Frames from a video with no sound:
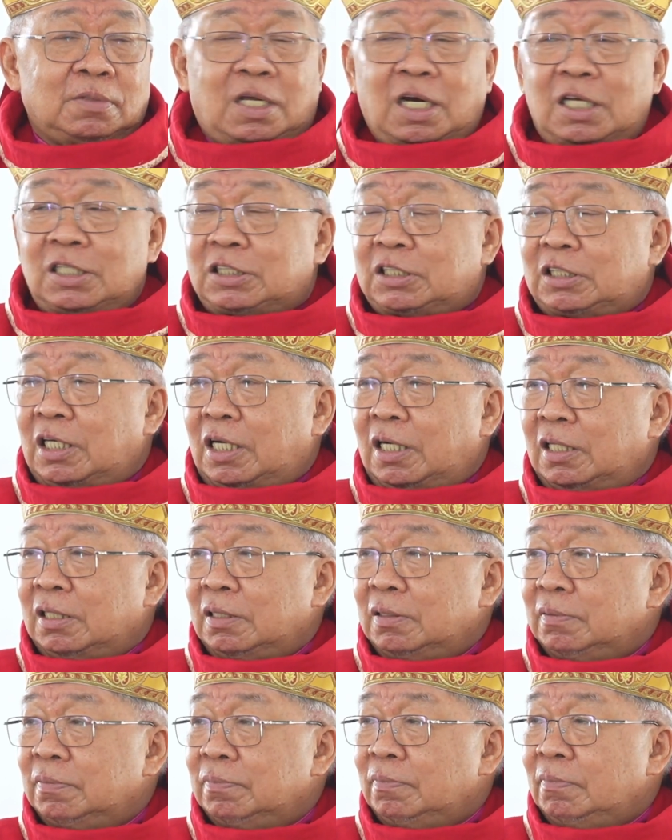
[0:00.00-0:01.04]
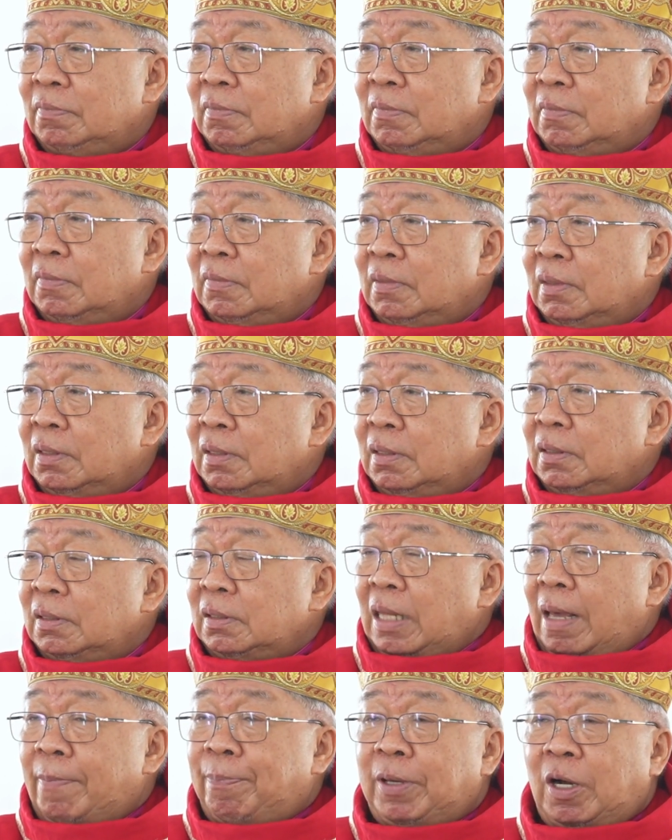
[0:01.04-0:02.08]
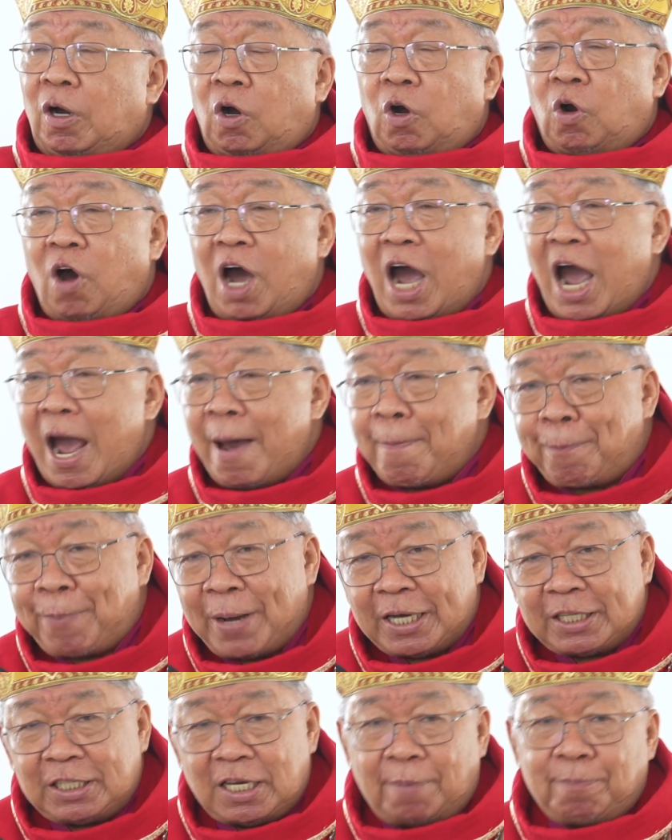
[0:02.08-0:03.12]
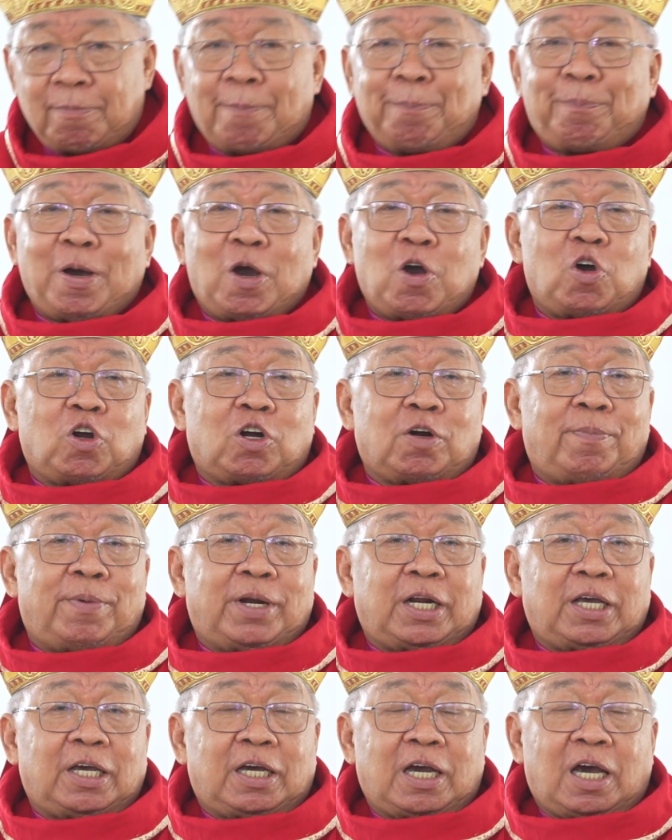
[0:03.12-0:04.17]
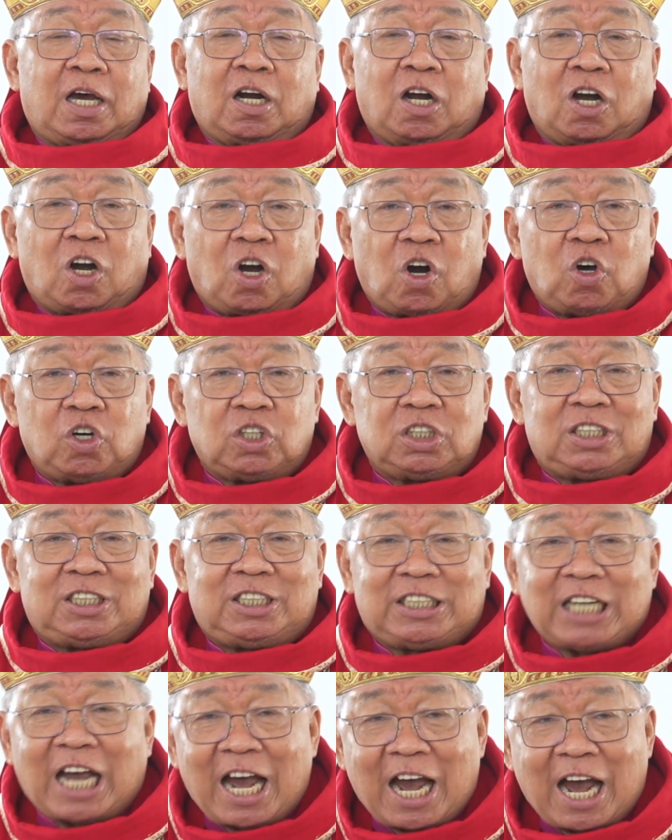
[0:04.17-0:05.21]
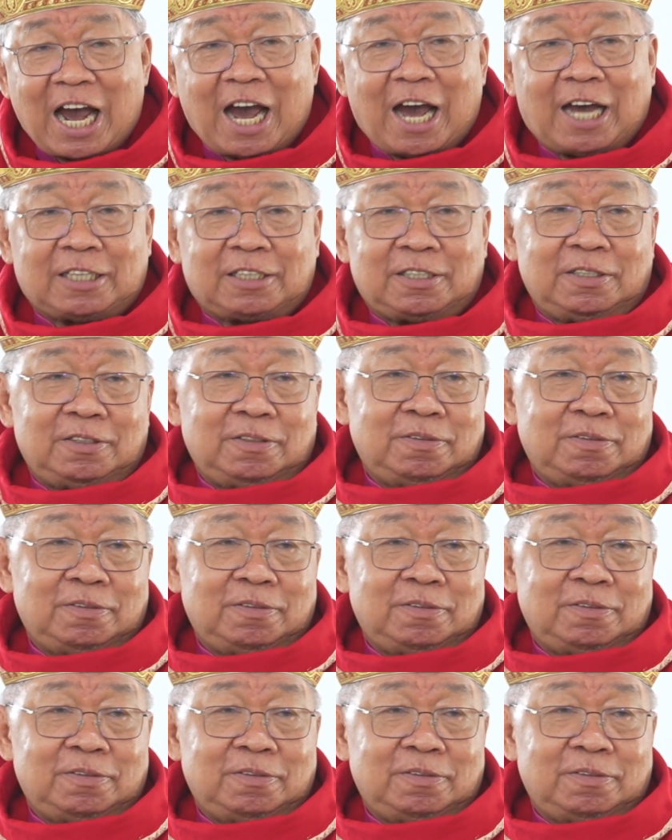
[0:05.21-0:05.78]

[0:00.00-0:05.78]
Kristen. Tapi roh apa yang mempengaruhi mereka? Roh jahat.